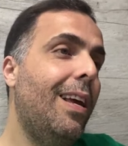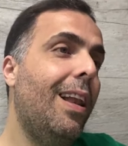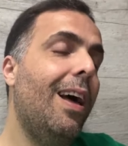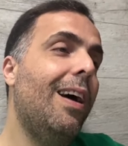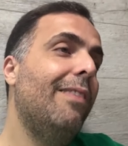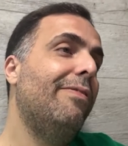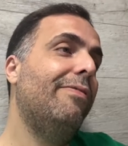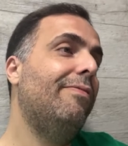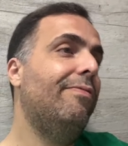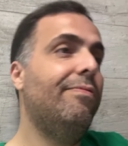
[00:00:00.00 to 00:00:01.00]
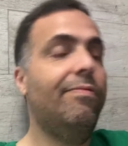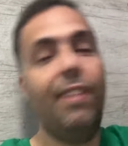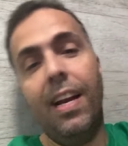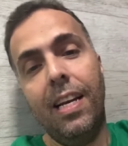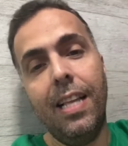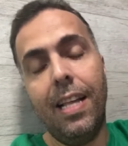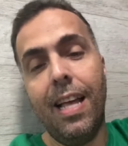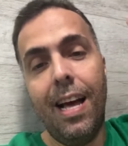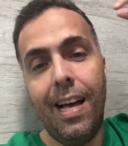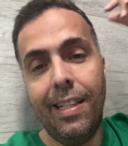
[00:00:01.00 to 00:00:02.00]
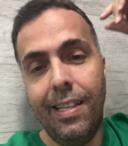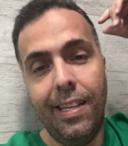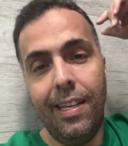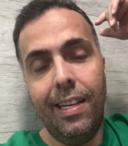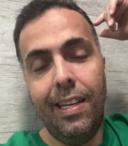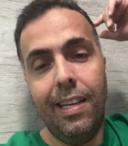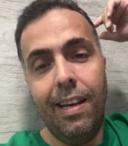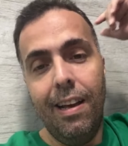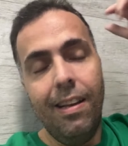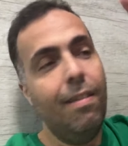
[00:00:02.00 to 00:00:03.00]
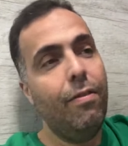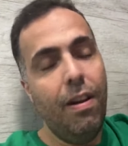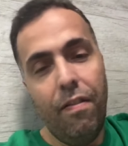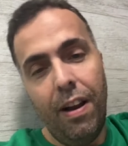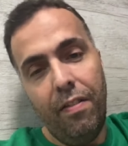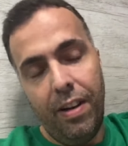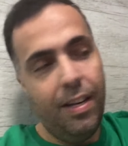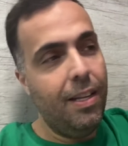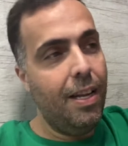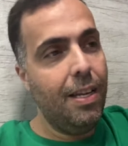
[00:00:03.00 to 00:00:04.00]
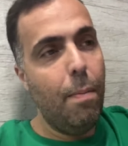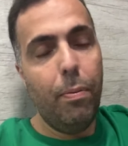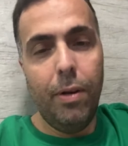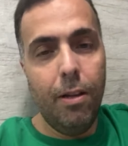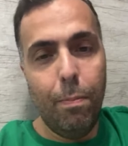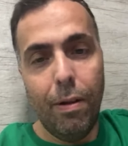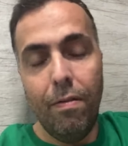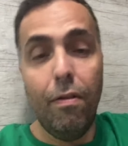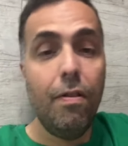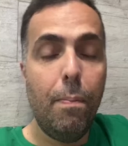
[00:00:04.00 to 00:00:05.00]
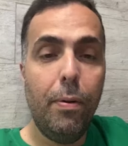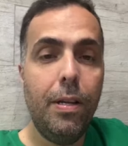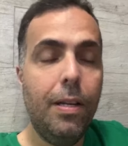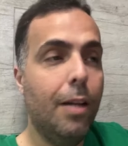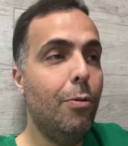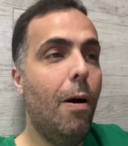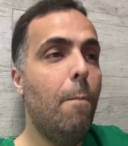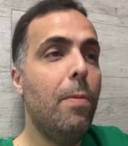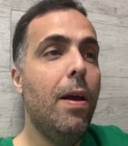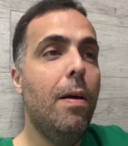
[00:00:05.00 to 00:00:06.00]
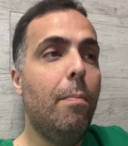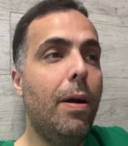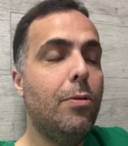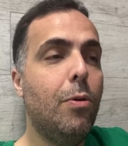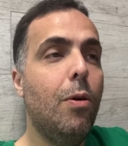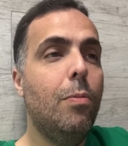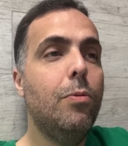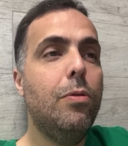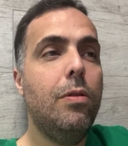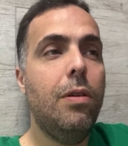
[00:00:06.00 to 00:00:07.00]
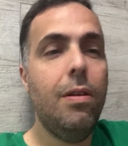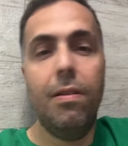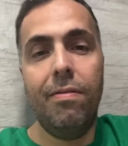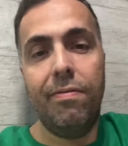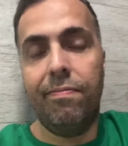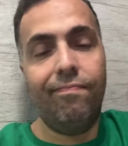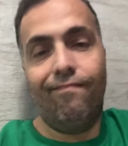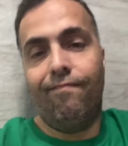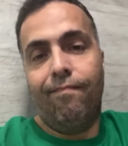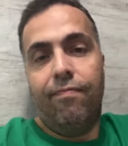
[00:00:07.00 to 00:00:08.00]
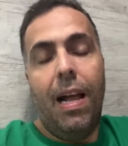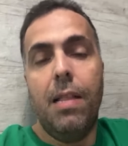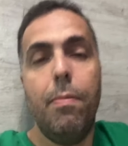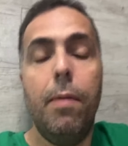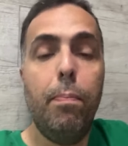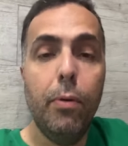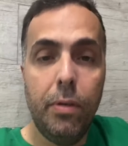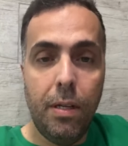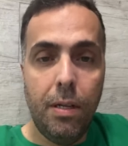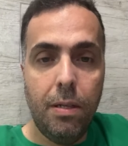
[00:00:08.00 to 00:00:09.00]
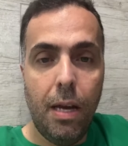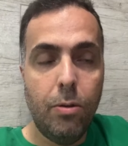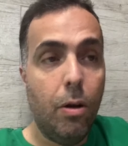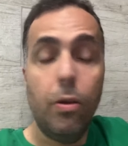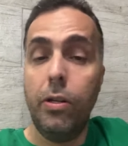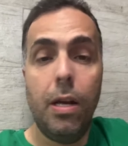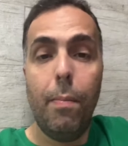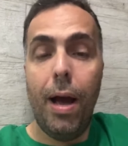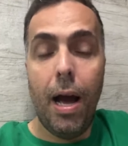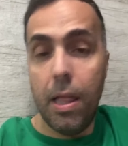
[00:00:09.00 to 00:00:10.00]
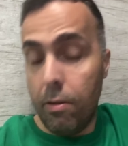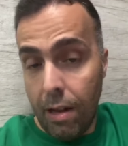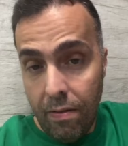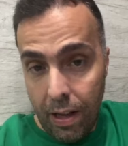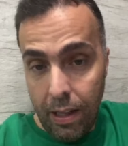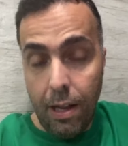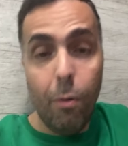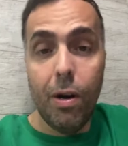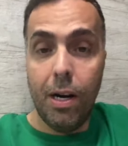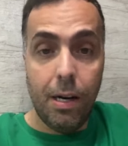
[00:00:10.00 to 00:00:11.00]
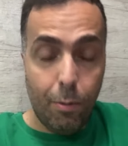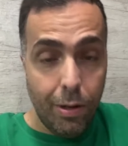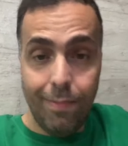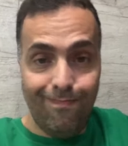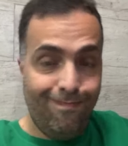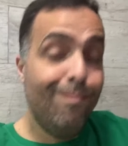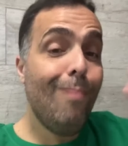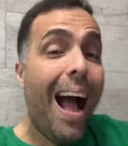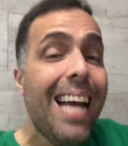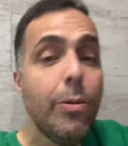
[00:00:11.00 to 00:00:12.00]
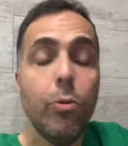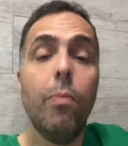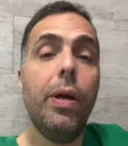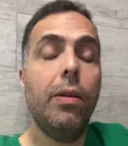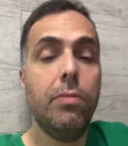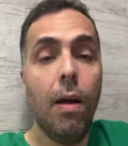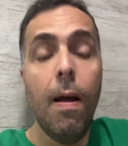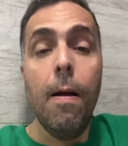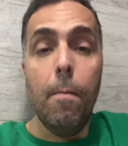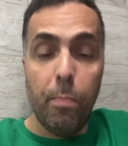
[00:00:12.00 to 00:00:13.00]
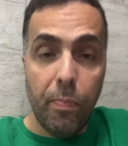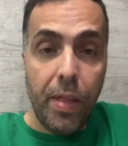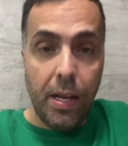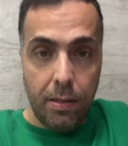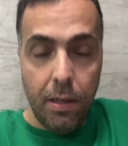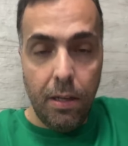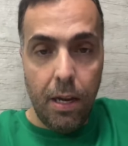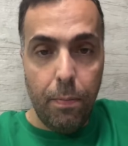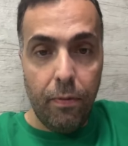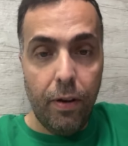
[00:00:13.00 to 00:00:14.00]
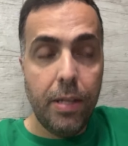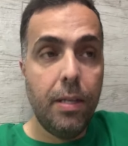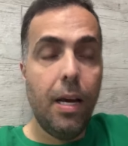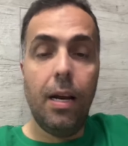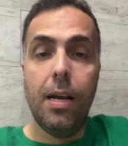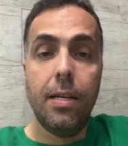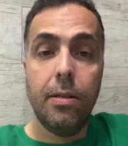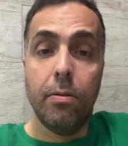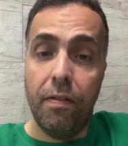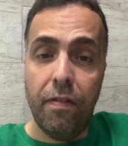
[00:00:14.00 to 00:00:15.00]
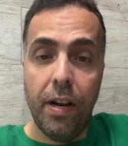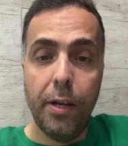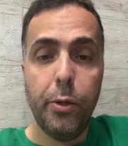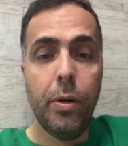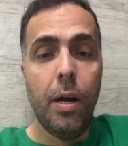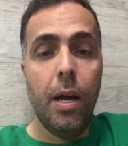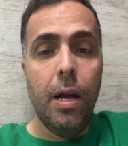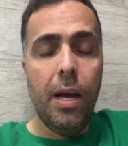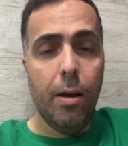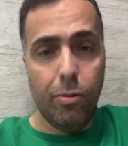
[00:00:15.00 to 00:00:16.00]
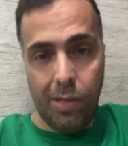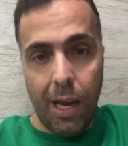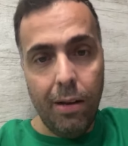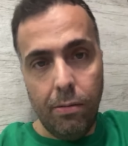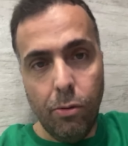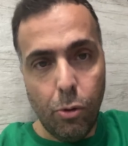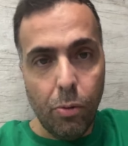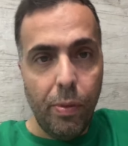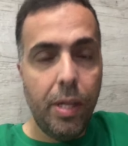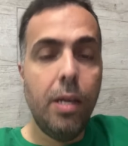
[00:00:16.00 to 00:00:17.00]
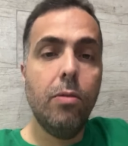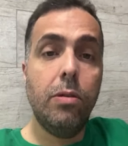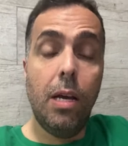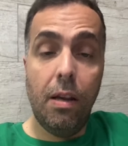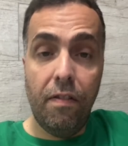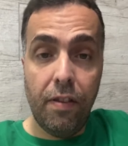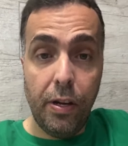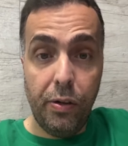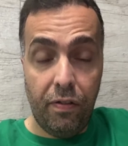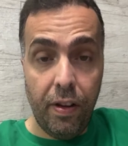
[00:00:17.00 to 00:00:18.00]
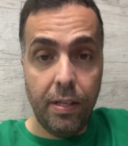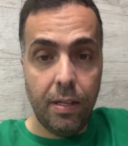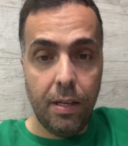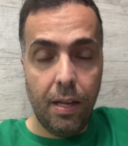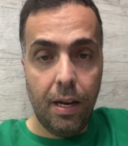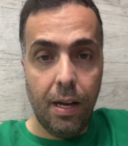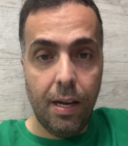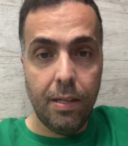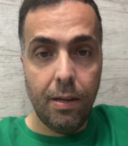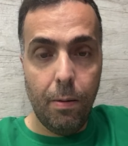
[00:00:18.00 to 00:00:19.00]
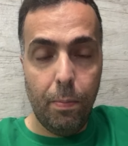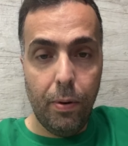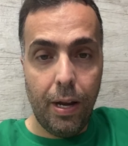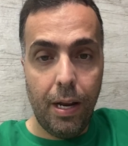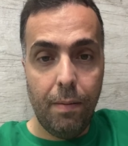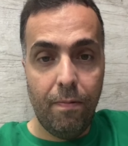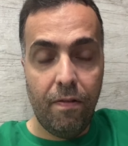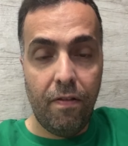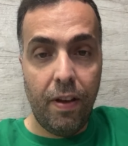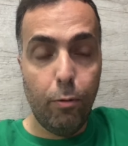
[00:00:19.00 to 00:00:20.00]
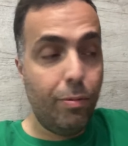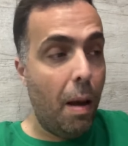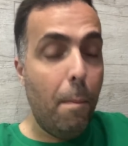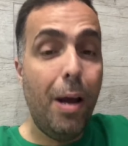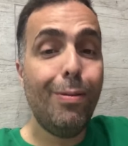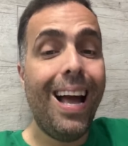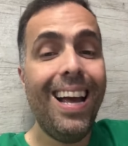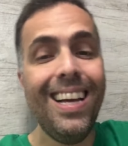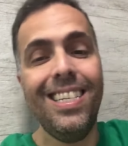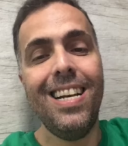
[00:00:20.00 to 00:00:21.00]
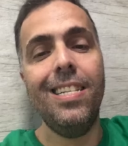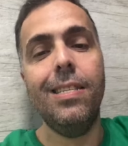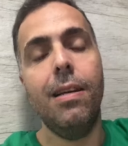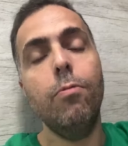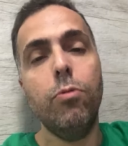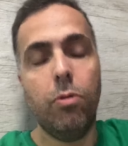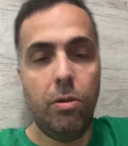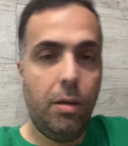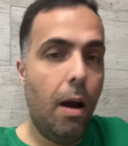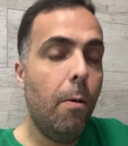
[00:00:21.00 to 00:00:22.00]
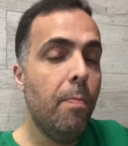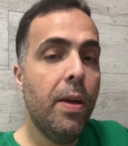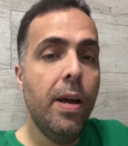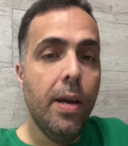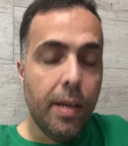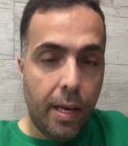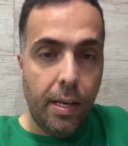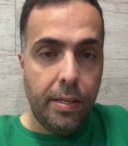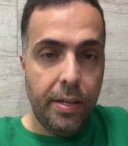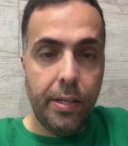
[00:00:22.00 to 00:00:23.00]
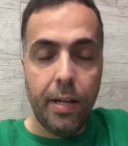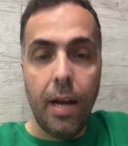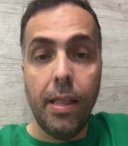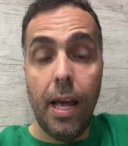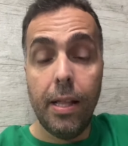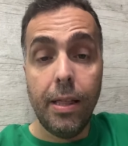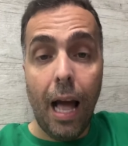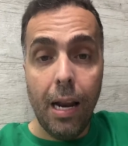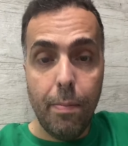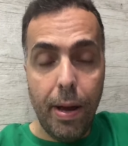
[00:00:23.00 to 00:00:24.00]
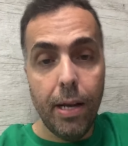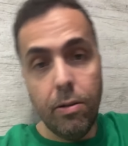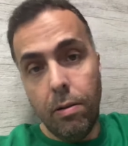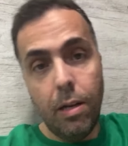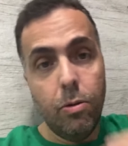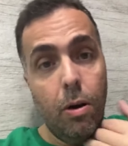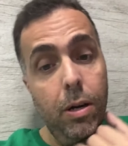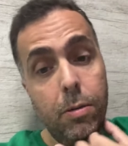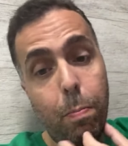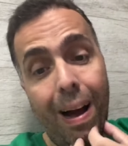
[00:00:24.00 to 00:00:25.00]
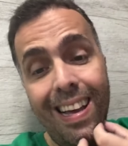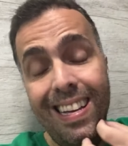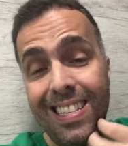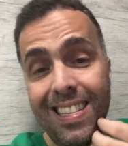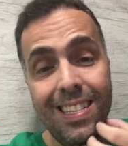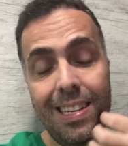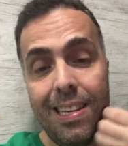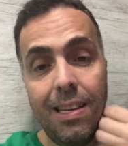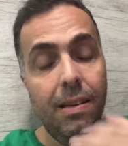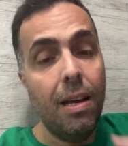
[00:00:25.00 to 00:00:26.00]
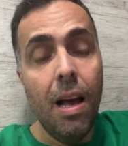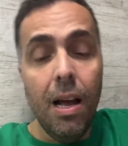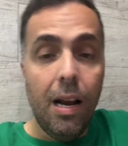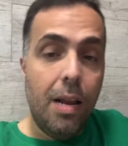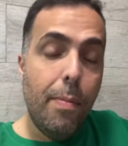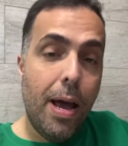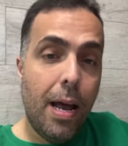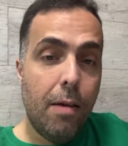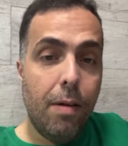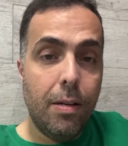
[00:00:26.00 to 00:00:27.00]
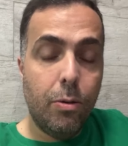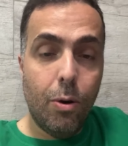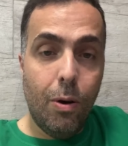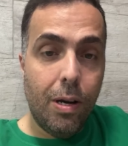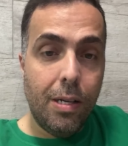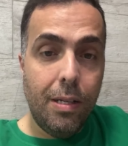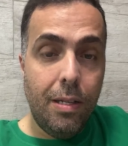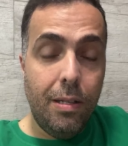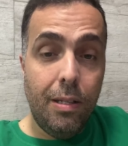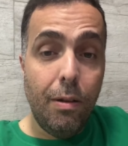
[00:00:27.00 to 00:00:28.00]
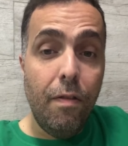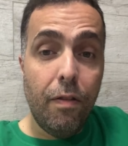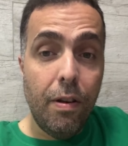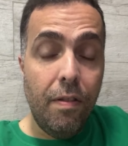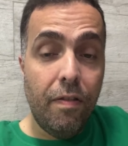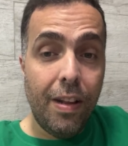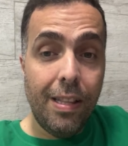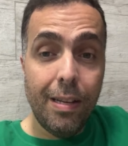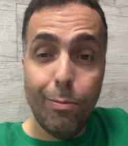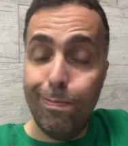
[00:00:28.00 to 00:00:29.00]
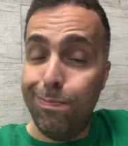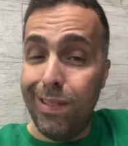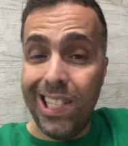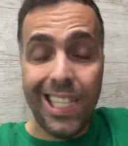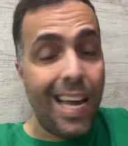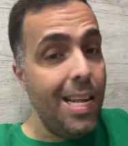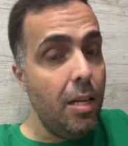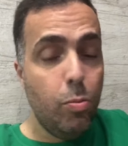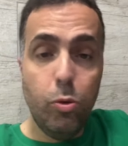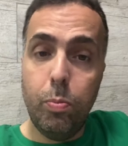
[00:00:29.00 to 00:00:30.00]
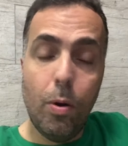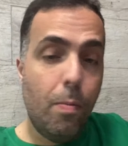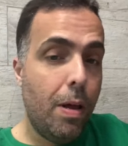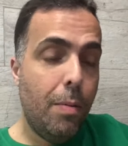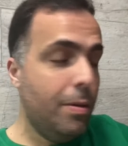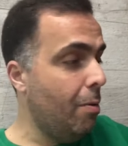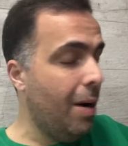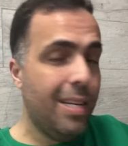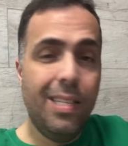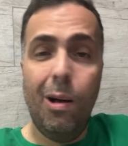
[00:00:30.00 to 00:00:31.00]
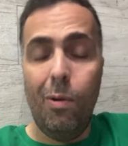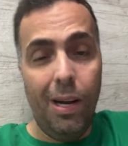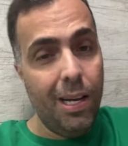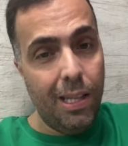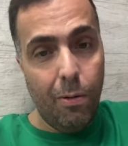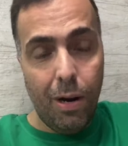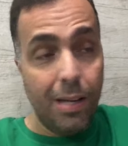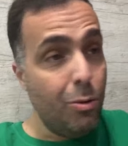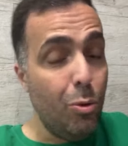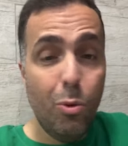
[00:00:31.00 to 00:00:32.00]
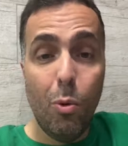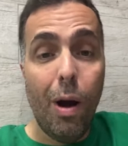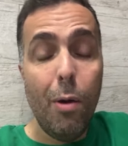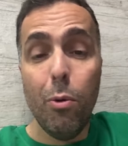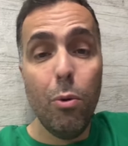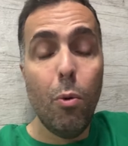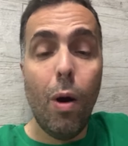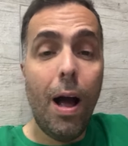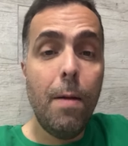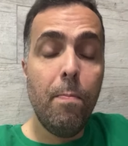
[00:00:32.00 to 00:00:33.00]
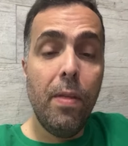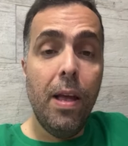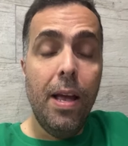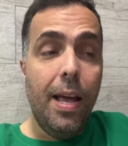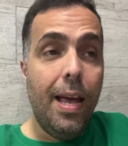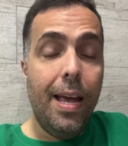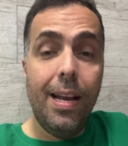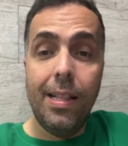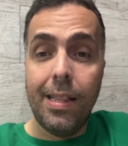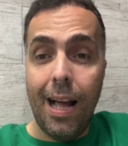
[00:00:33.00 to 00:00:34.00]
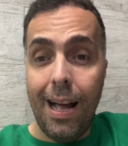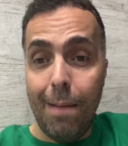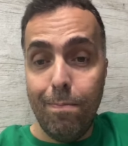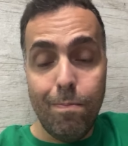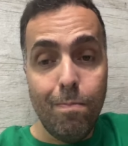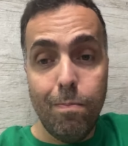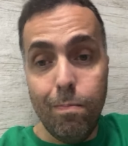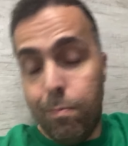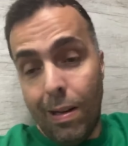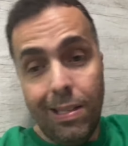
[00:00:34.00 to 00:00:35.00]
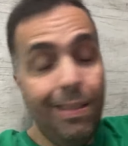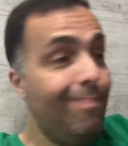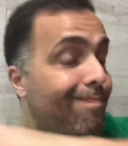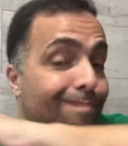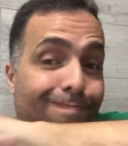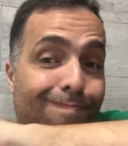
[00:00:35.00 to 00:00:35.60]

sei lá, Fernando Haddad, não vou nem falar Fernando Haddad que é político para não envolver política atual, mas como se Vladimir Putin dissesse: Ó, nós estamos errados ela tem invadido a Ucrânia. Coisa mais ou menos desse tipo. Foi essa declaração de Freixo. Eu sei, eu não sou menino, eu sei que Freixo fez essa declaração porque ele vê o tamanho da rejeição social que existe à ideia da liberação das drogas, países que liberaram as drogas, eles estão enfrentando seríssimos problemas. É o caso da Holanda, é o caso do Uruguai. O Uruguai ele está assim,